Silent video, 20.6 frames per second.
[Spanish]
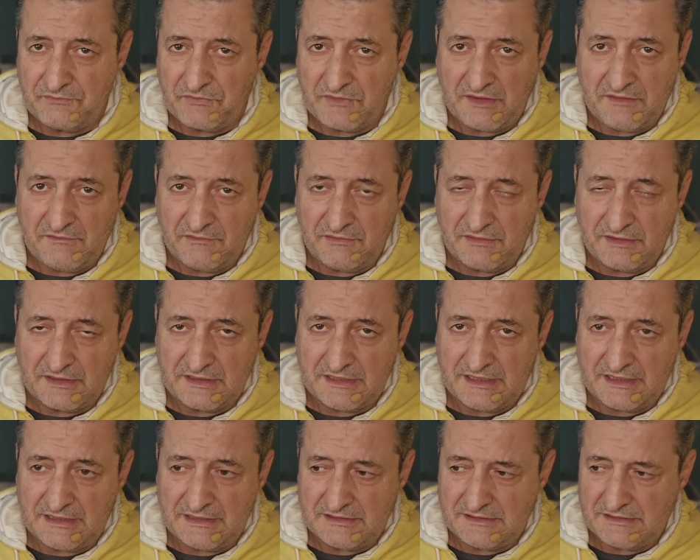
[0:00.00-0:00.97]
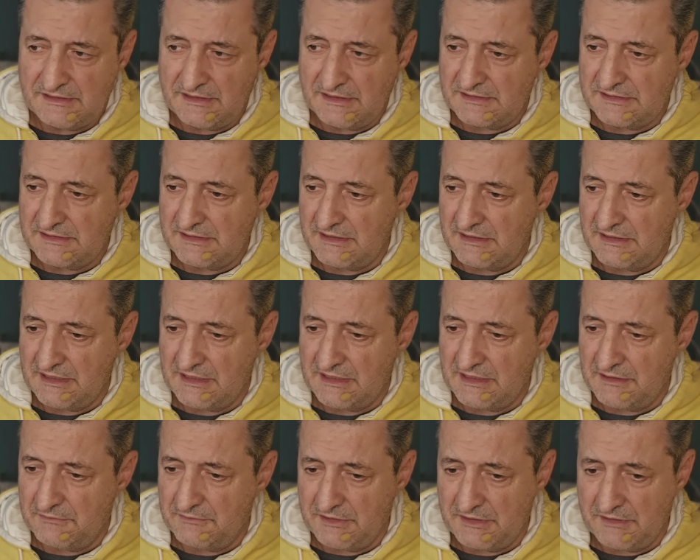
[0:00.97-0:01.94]
infernales se hacen
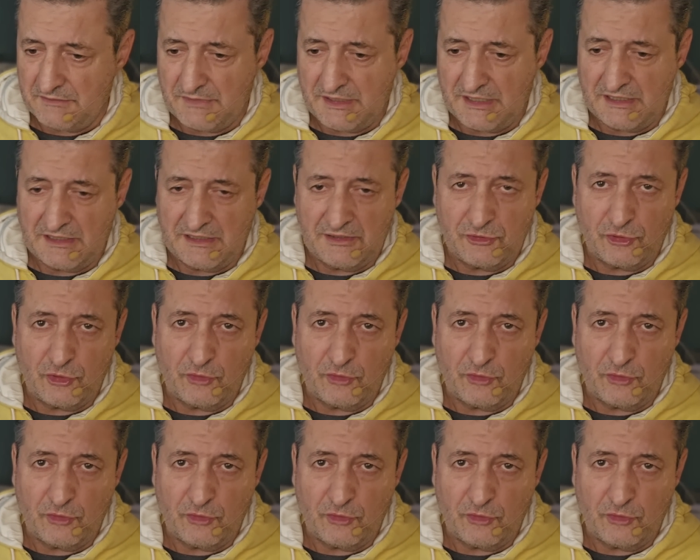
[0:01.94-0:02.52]
cada vez más